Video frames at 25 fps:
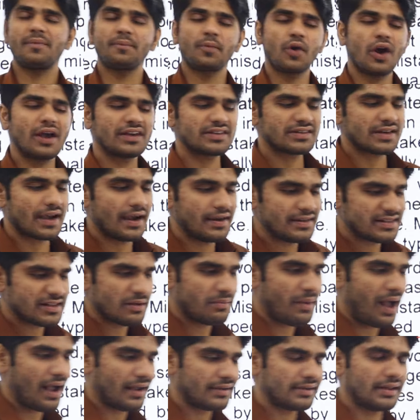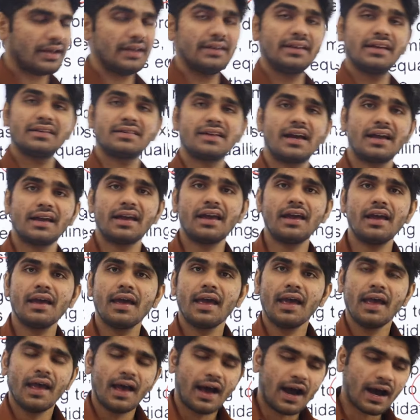आपको एक्स्ट्रा एडिशनल मार्क नहीं दिए जाएंगे
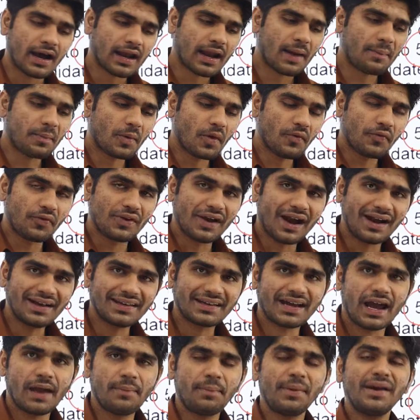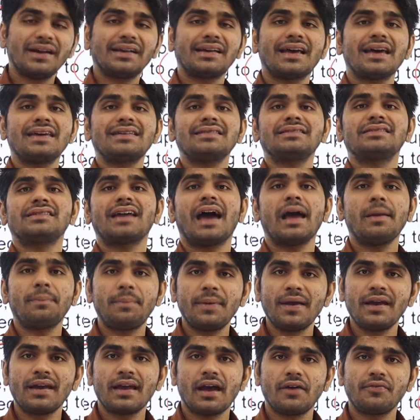अगर आपको फिलहाल टाइपिंग टेस्ट
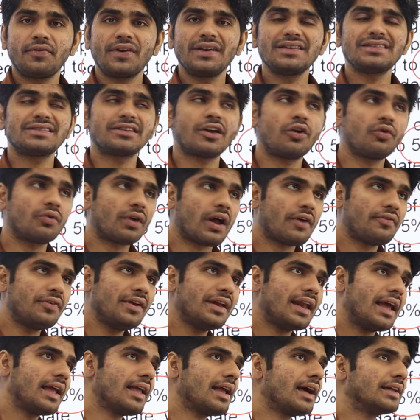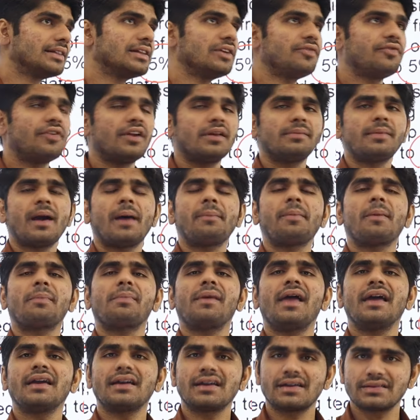टाइपिंग या फिर स्टेनोग्राफी नहीं आती फिर भी आप
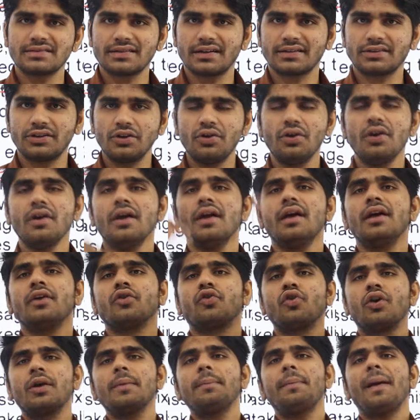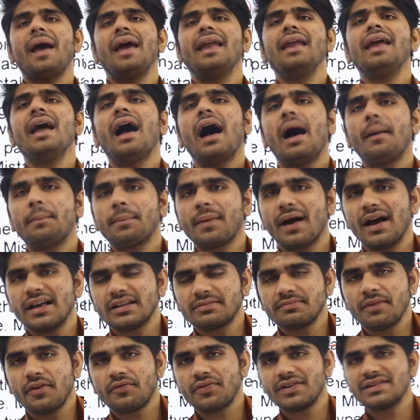अप्लाई कर सकते हो क्योंकि पहले आपका
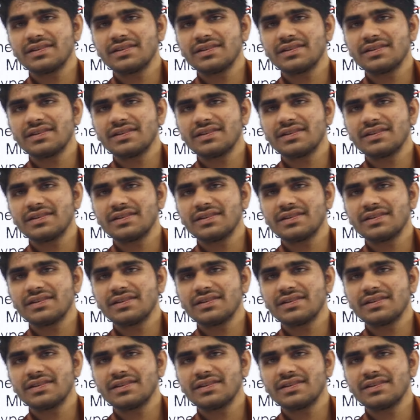इसमें